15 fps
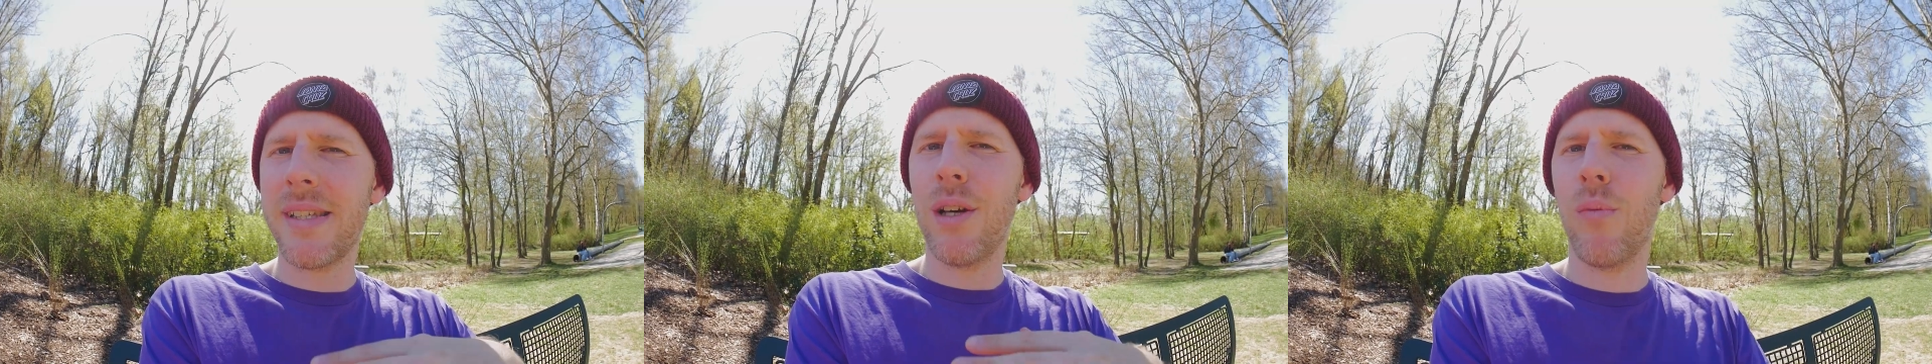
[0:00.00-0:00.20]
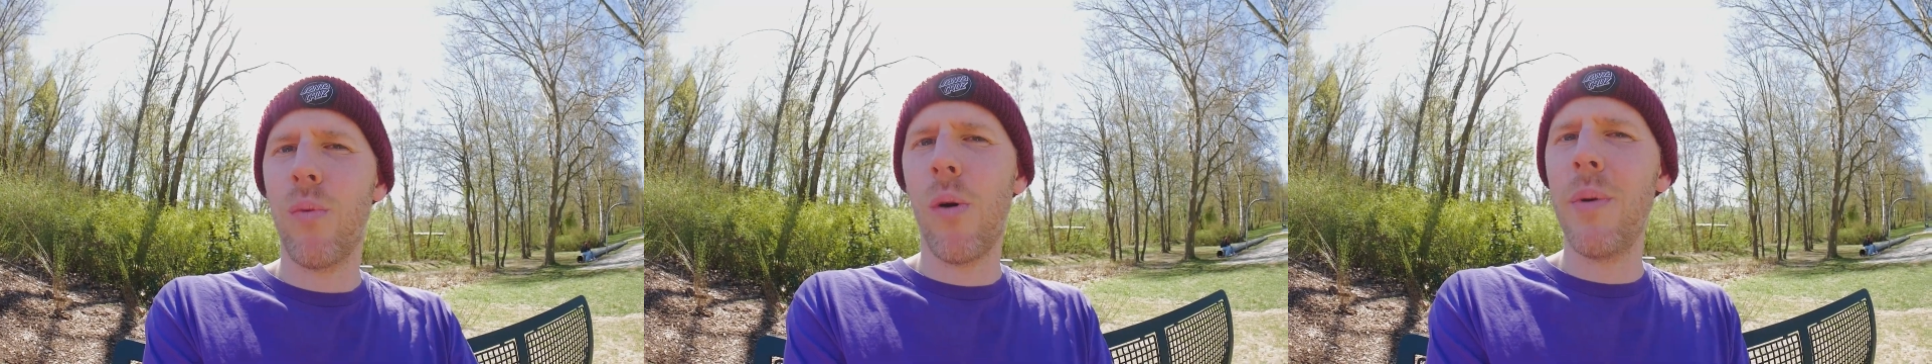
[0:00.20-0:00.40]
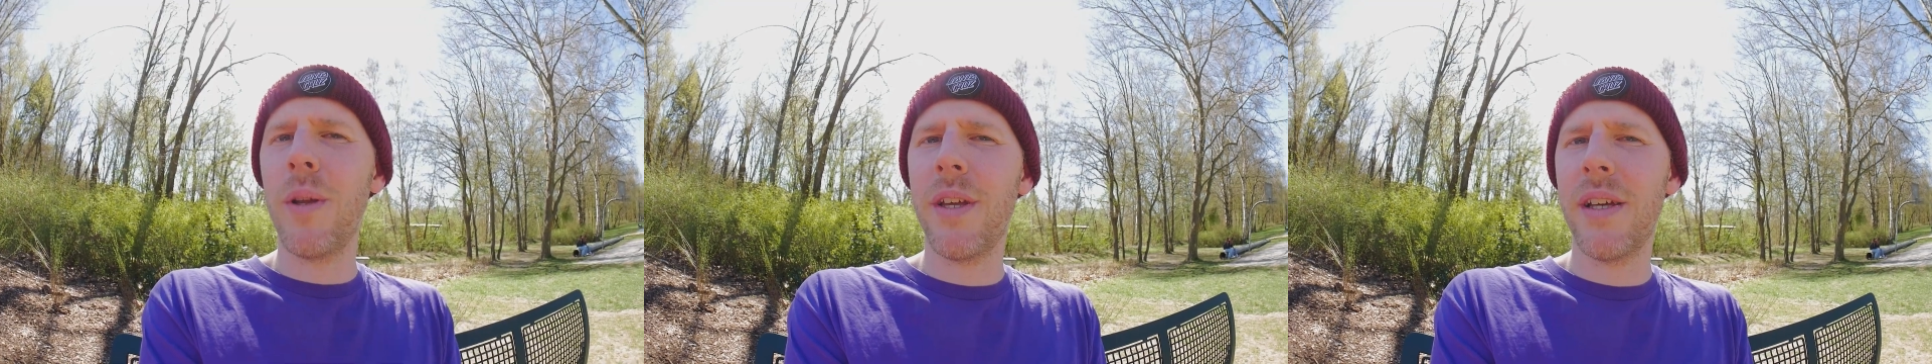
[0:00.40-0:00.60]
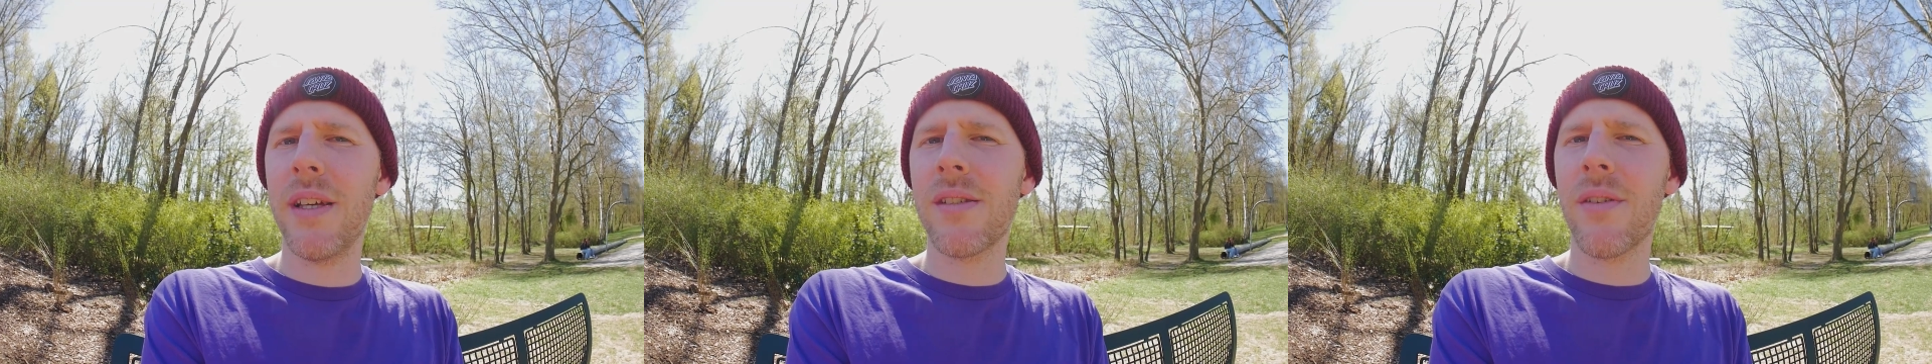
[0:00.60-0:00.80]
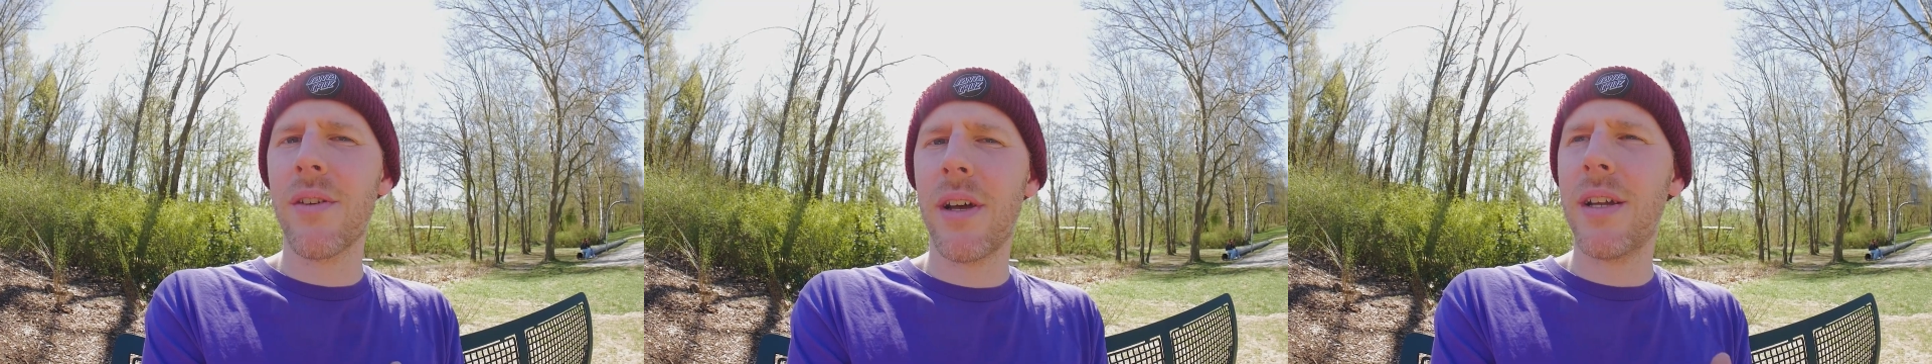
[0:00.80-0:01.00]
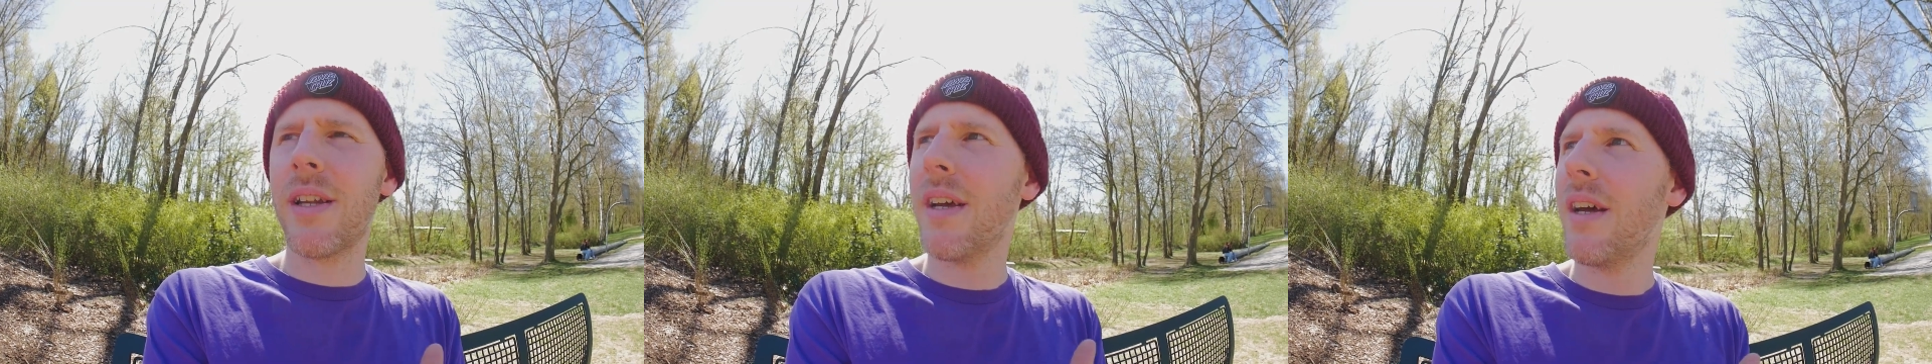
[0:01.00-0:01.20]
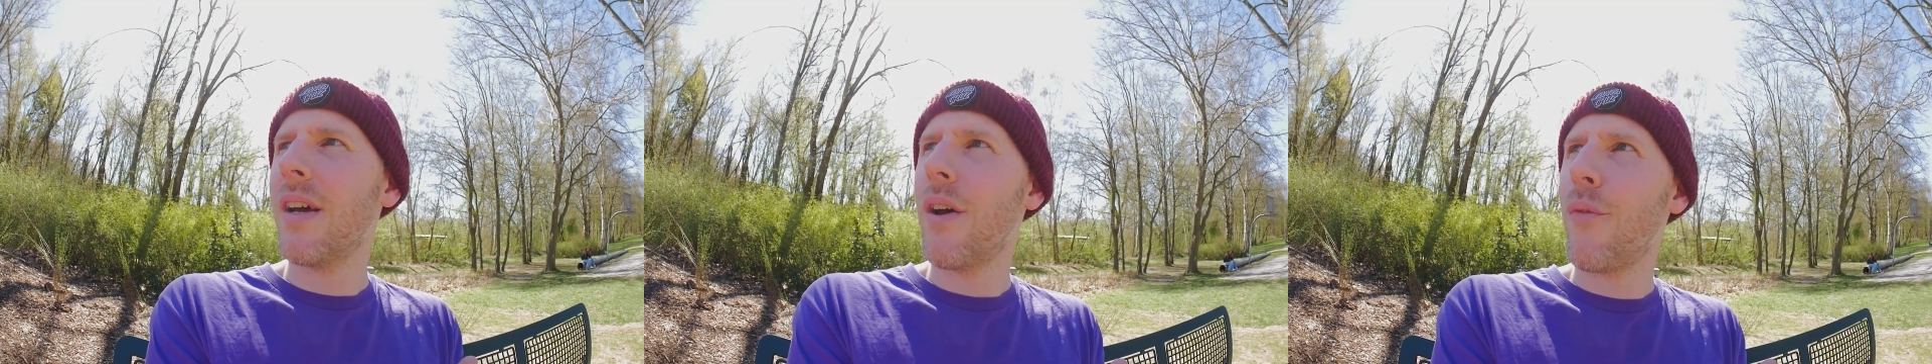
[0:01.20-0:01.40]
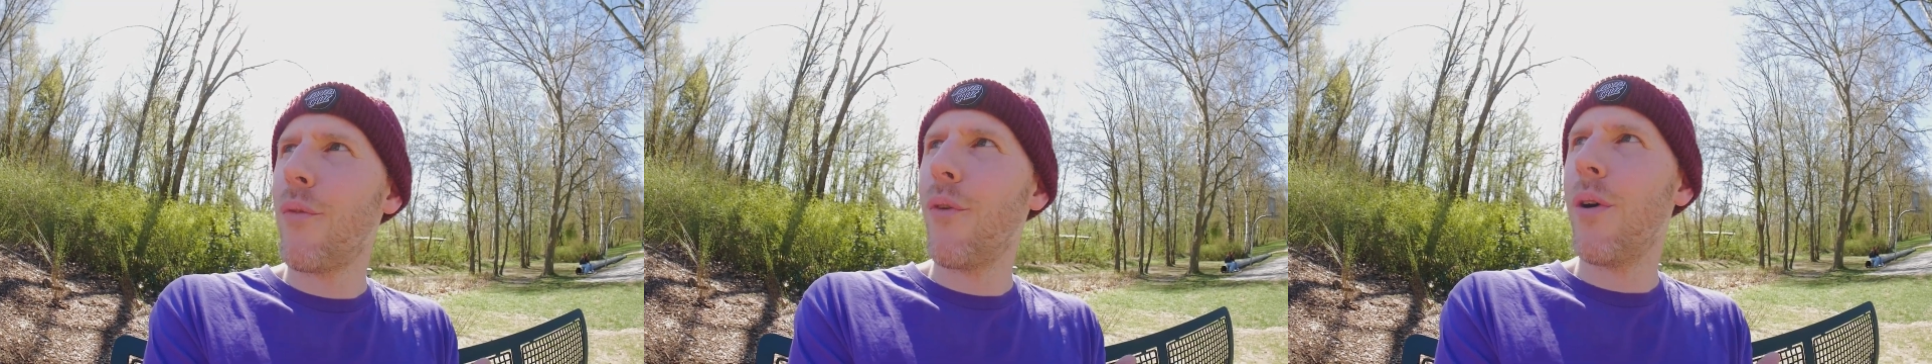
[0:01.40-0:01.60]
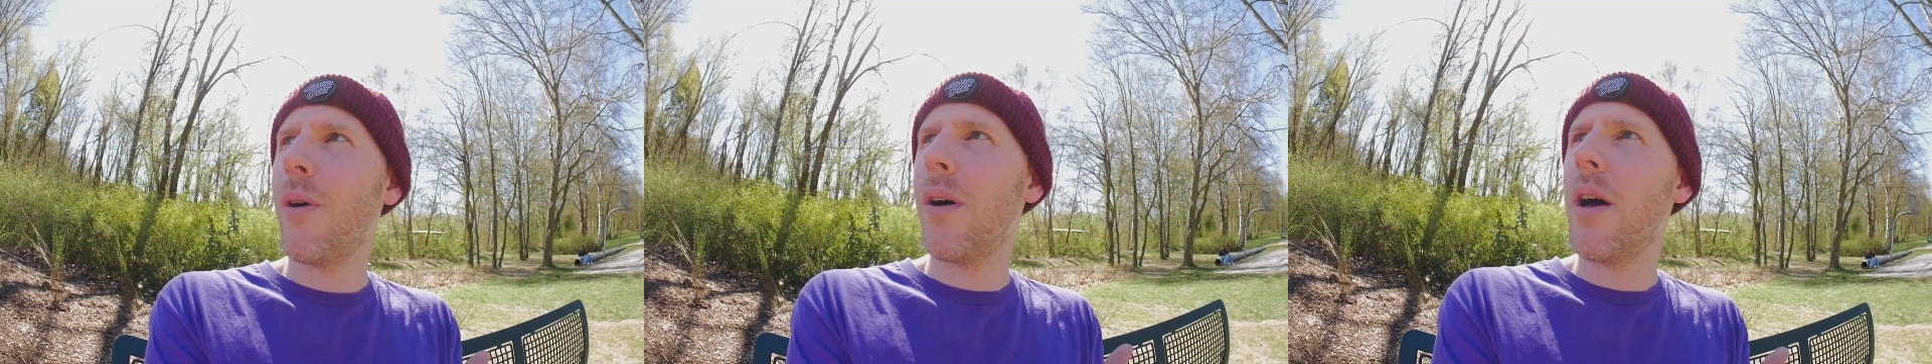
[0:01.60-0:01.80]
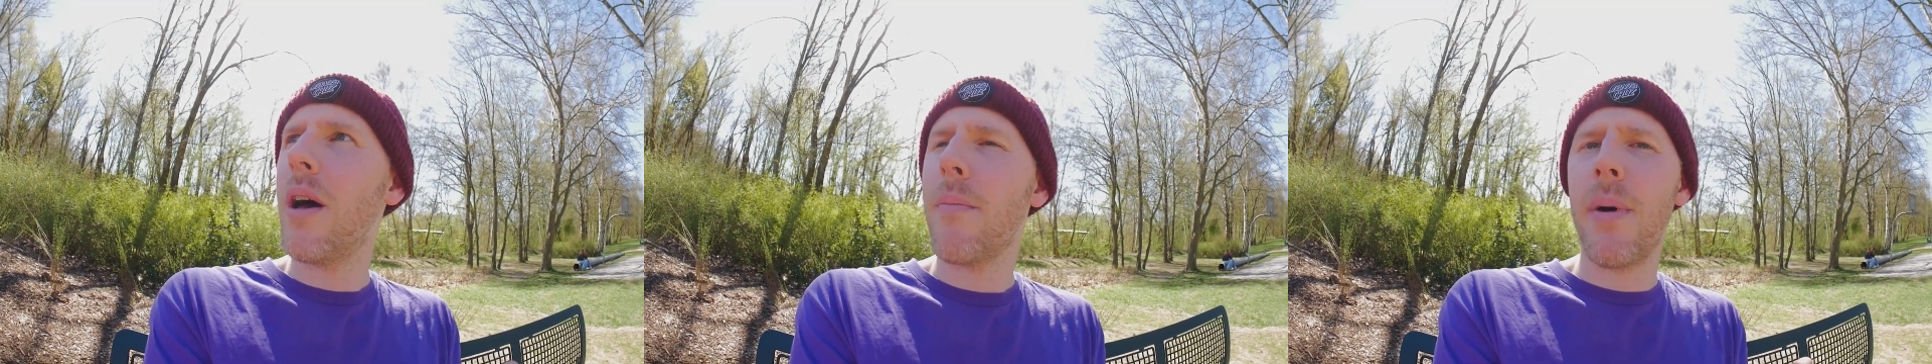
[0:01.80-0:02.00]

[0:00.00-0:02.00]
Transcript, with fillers: sehr wobbly ist und gerade für